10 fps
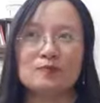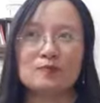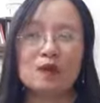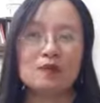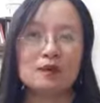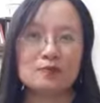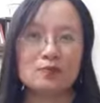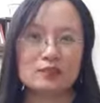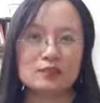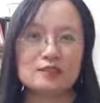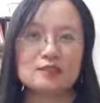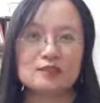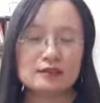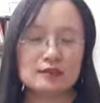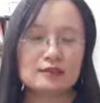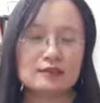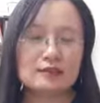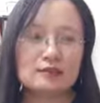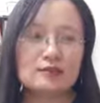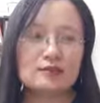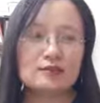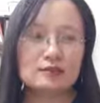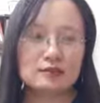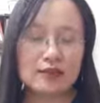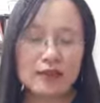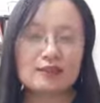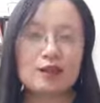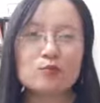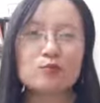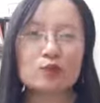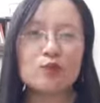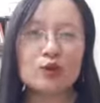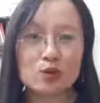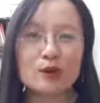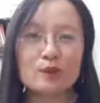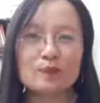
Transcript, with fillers: đó là một cái cái cái cái thành công của nghệ thuật